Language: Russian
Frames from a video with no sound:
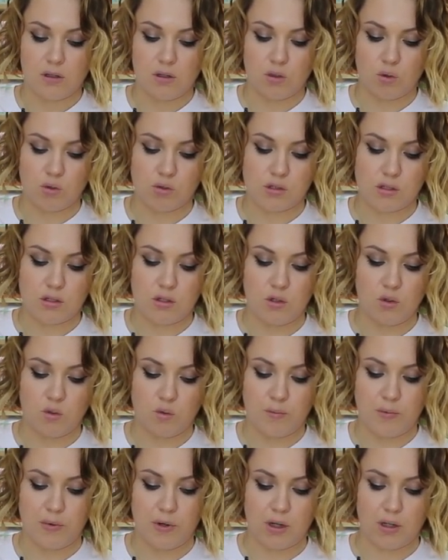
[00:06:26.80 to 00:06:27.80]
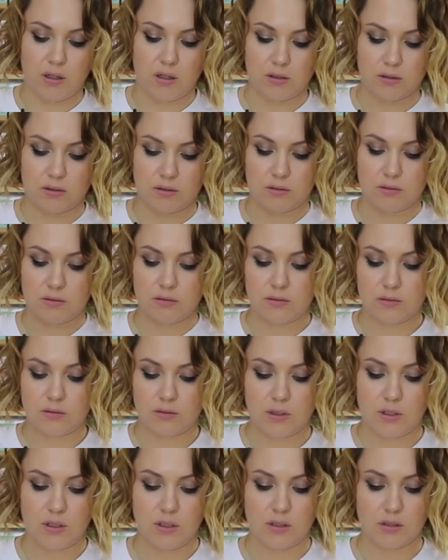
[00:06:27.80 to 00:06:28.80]
роза не упала
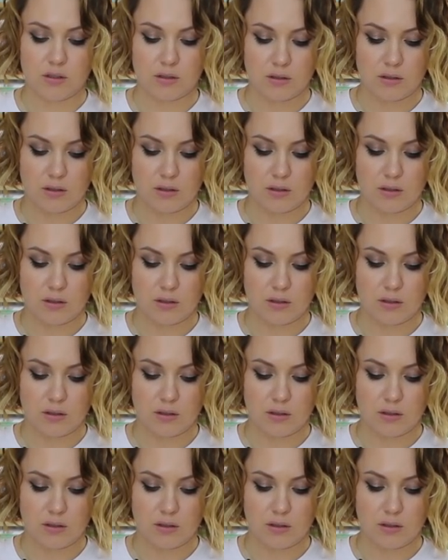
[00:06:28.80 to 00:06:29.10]
из